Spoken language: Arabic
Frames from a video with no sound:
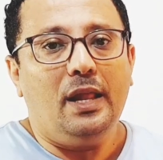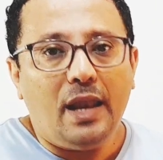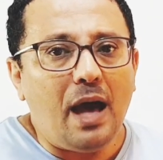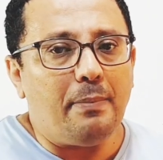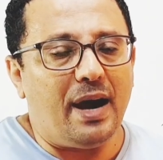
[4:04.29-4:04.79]

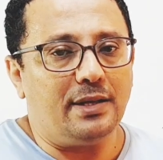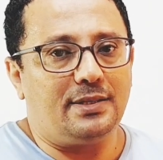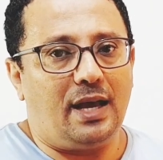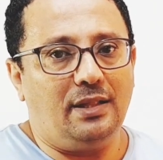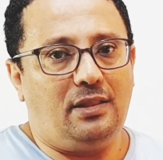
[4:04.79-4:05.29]
لا
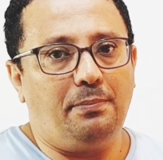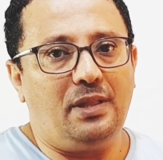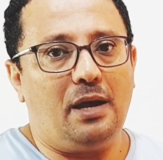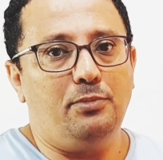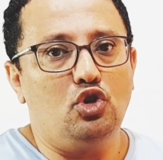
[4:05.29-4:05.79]
بأس أن
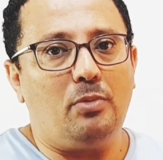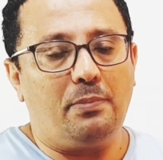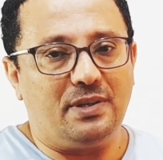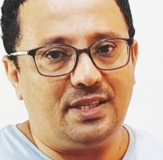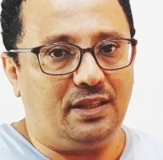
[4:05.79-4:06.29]
تبدأ بجمل
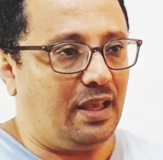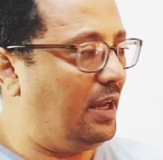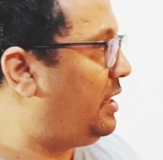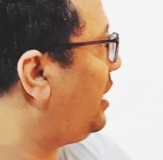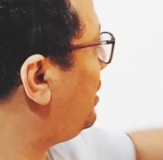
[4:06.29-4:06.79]
بسيطة يعني إذا